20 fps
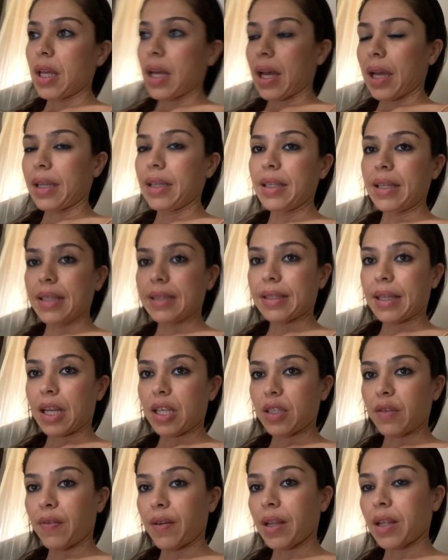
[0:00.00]
aqui na Itália
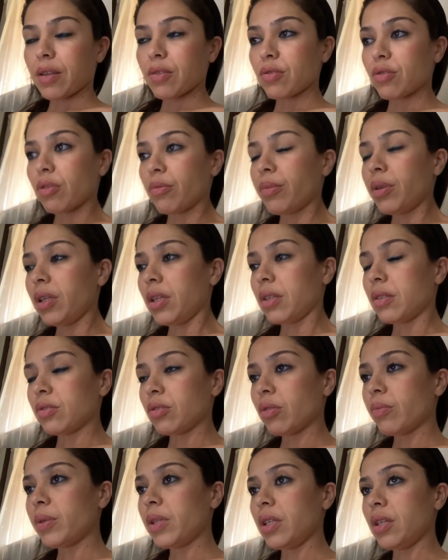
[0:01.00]
já falaram sobre,
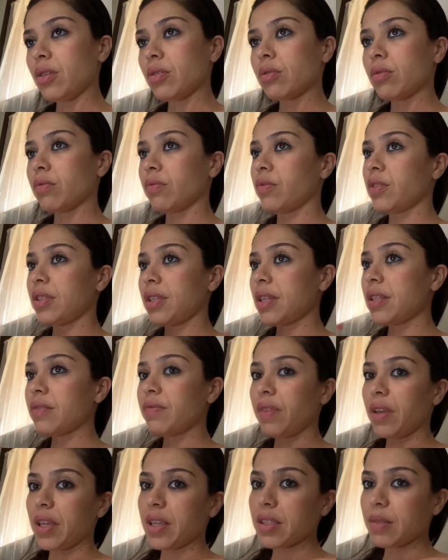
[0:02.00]
sobre isso. Vocês
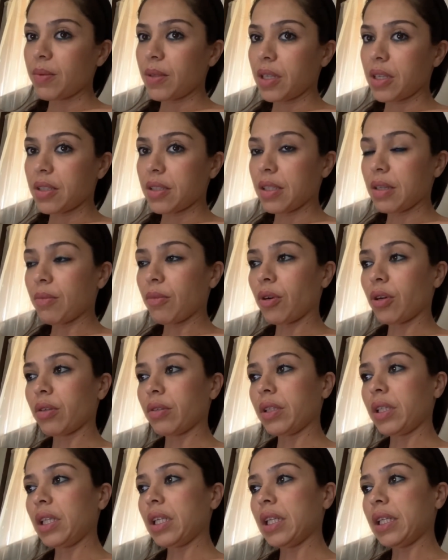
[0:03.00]
veem as meninas que moram
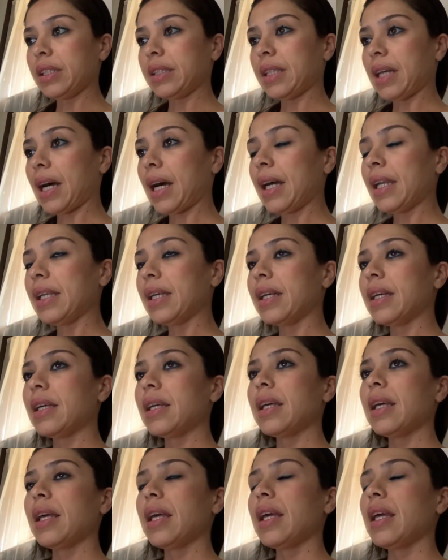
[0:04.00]
aqui na Itália,
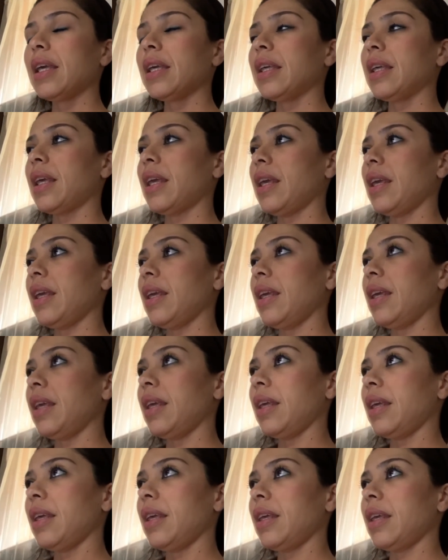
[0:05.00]

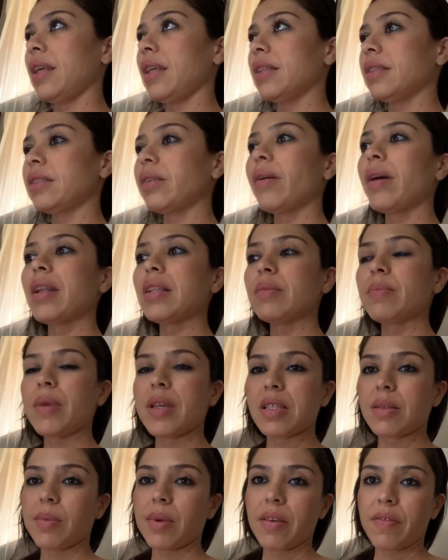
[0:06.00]
que são elas
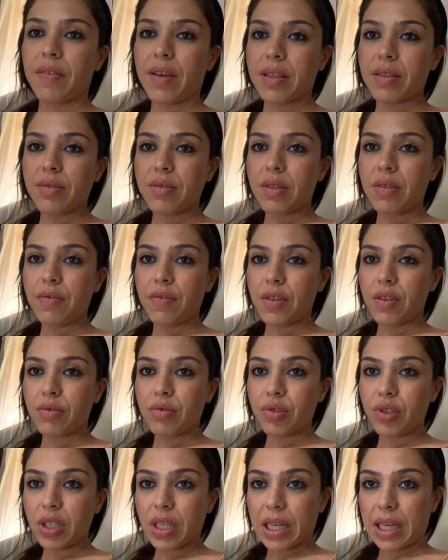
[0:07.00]
mesmas que fazem esse serviço
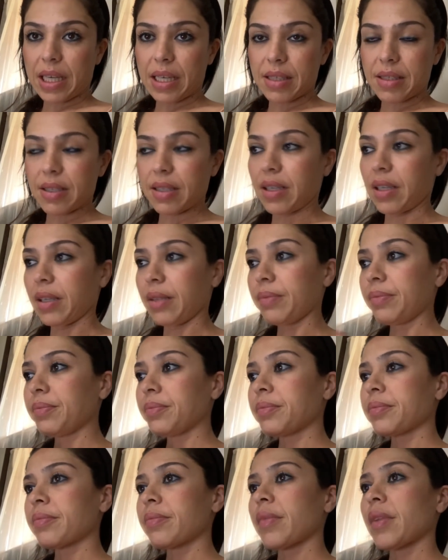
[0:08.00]
de casa, né?
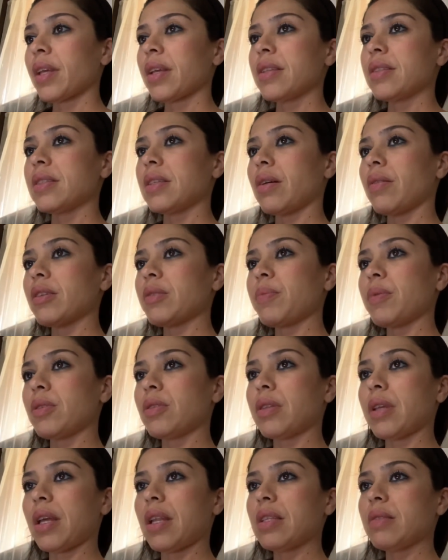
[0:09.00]
São as
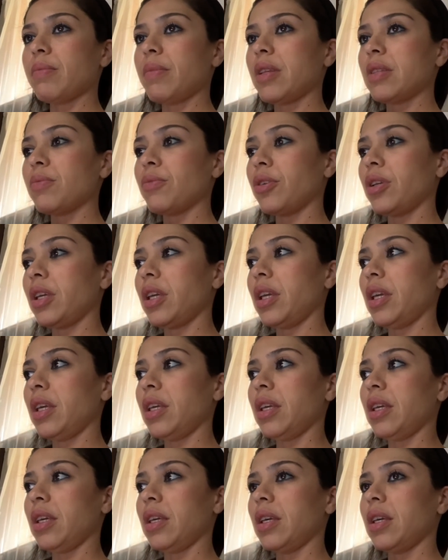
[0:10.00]
pessoas, elas mesmas
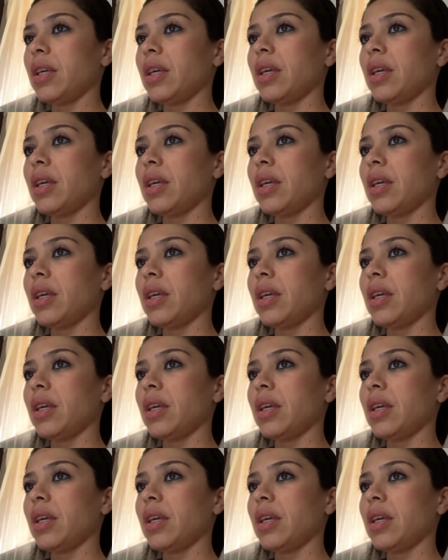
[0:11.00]
que,